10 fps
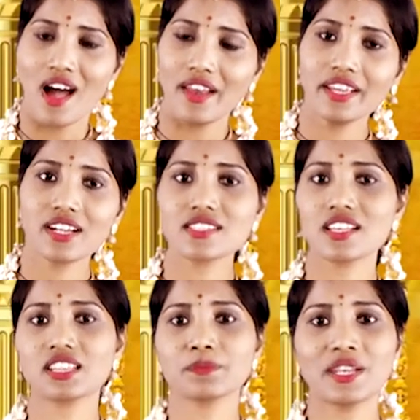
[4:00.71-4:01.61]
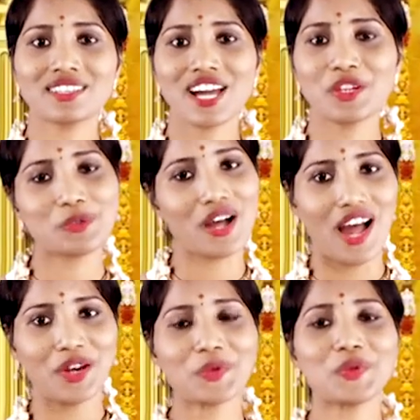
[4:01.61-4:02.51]
అనేక సత్ఫలితాలు
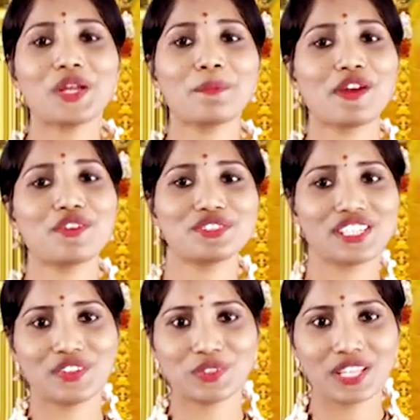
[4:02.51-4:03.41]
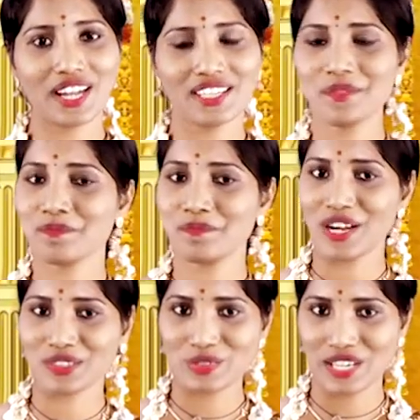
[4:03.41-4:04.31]
అనుకున్న పనులు జరుగుతాయని
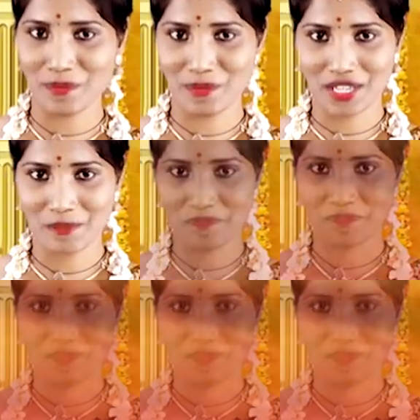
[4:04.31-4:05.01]
భక్తుల నమ్మకం